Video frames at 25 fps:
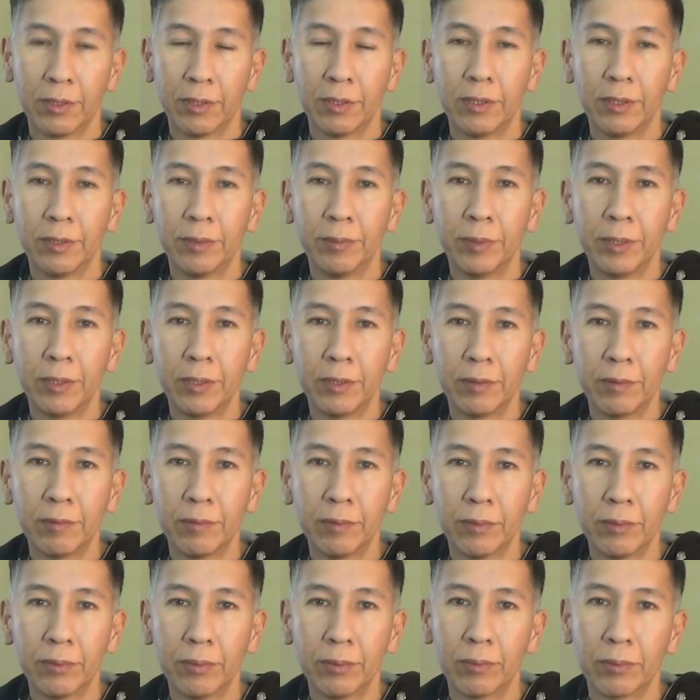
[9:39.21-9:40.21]
И имейте в
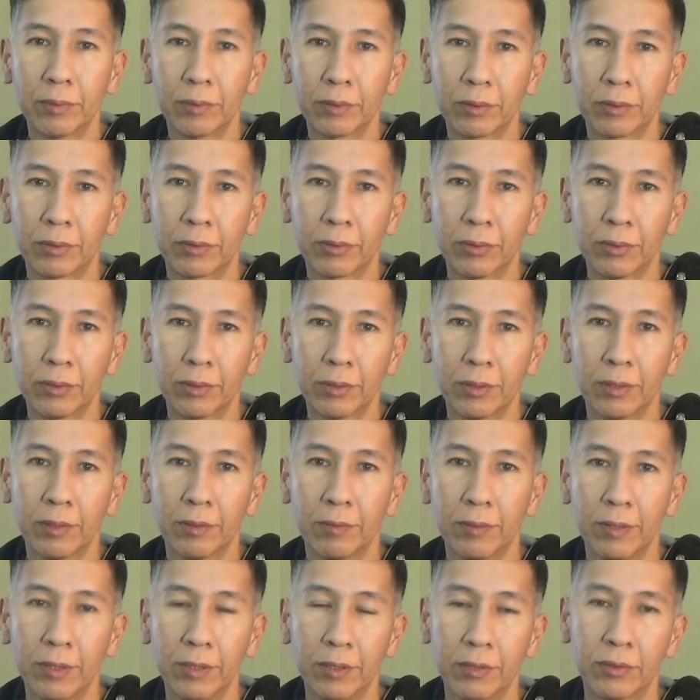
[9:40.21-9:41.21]
виду, вот кто-то
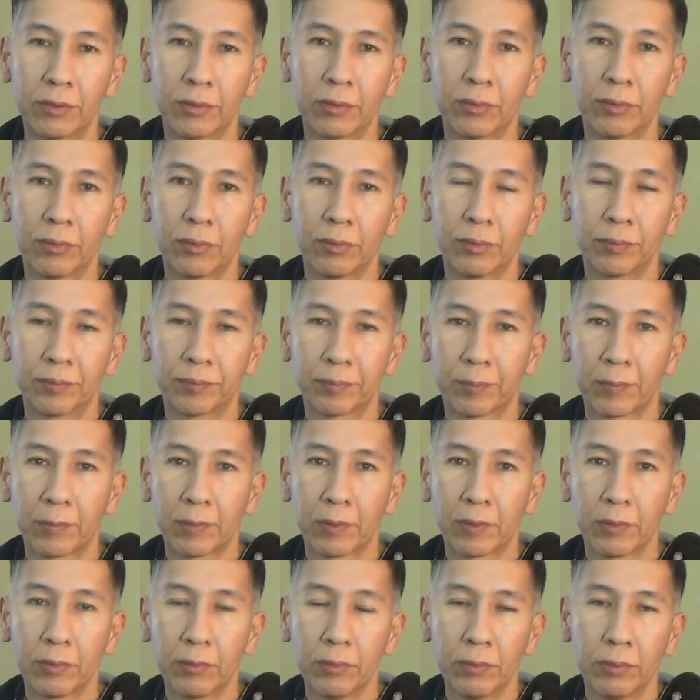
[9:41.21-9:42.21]
говорит, что
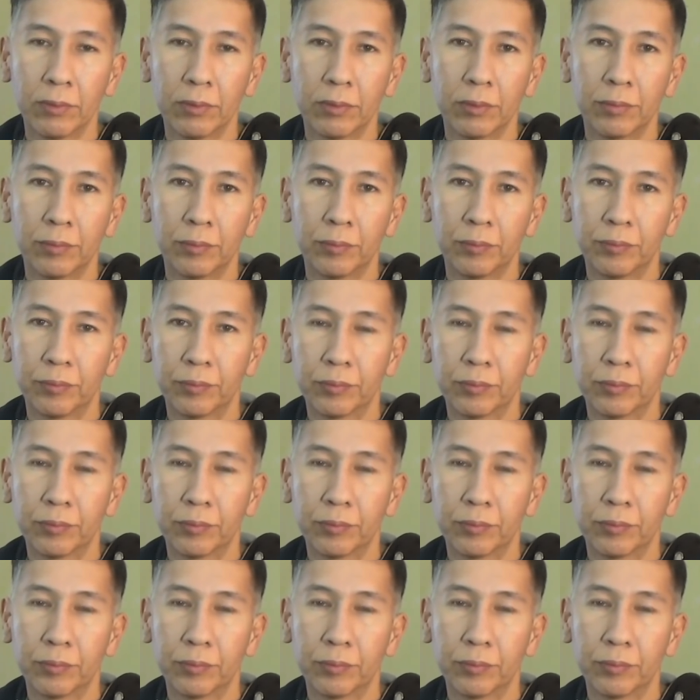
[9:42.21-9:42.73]
ну